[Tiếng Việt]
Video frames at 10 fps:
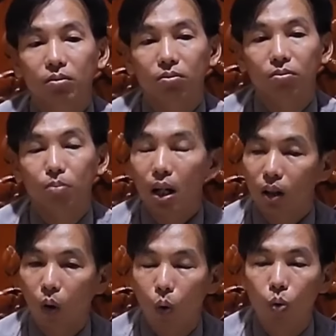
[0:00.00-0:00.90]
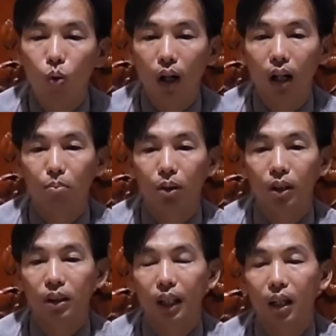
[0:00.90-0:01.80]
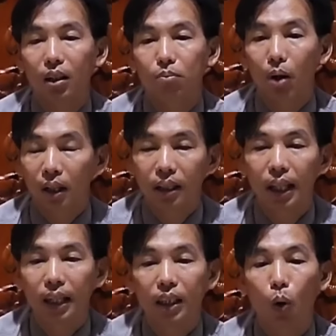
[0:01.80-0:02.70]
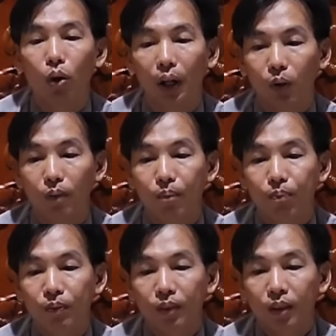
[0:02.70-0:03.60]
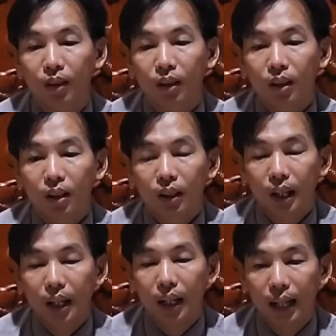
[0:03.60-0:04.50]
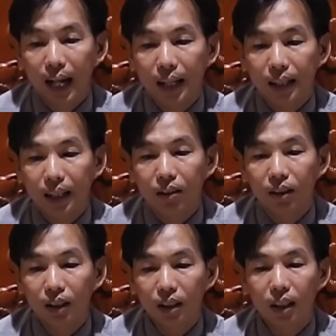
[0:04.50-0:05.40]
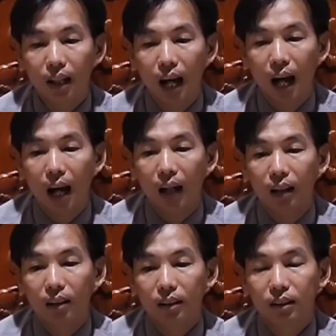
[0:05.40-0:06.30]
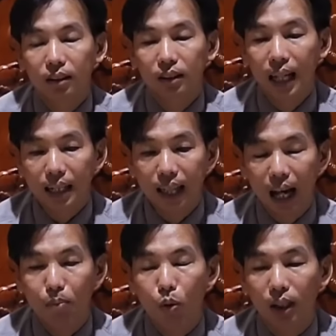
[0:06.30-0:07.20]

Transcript: ừ, mất ngủ hoặc là mình sẽ bệnh đi đủ kiểu thì lên đây thì trước nhất là xác nhận